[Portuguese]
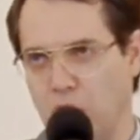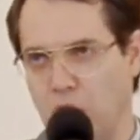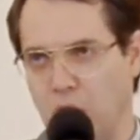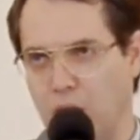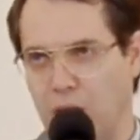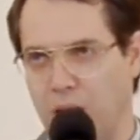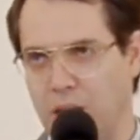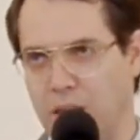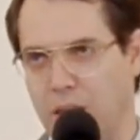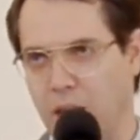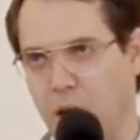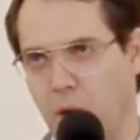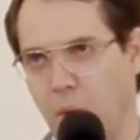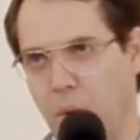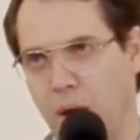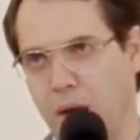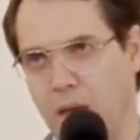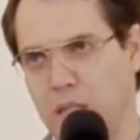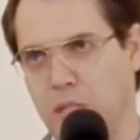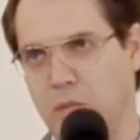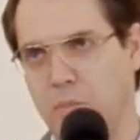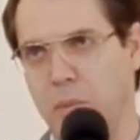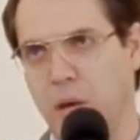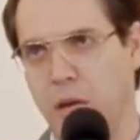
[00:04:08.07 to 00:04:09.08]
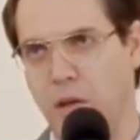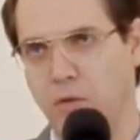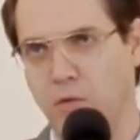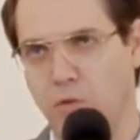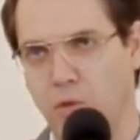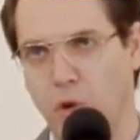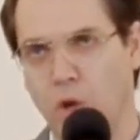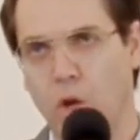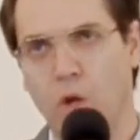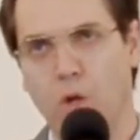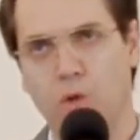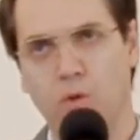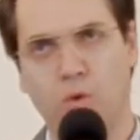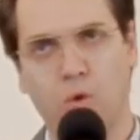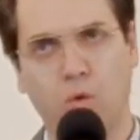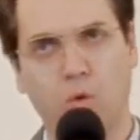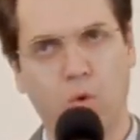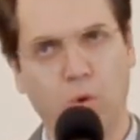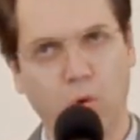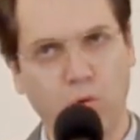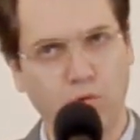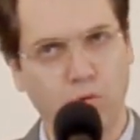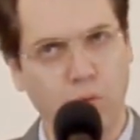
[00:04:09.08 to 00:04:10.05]
que ele deu a respeito do
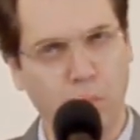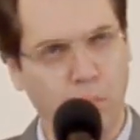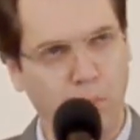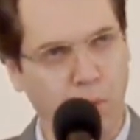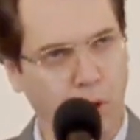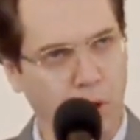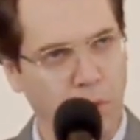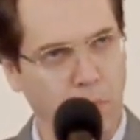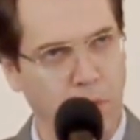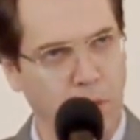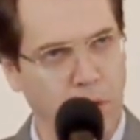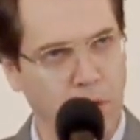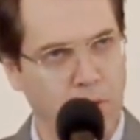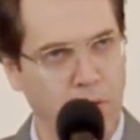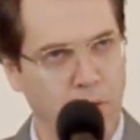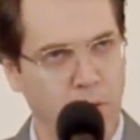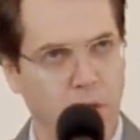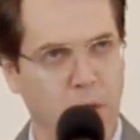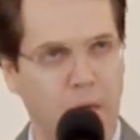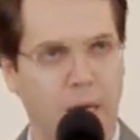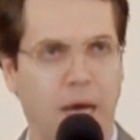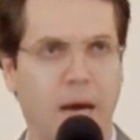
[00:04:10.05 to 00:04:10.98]
culto público,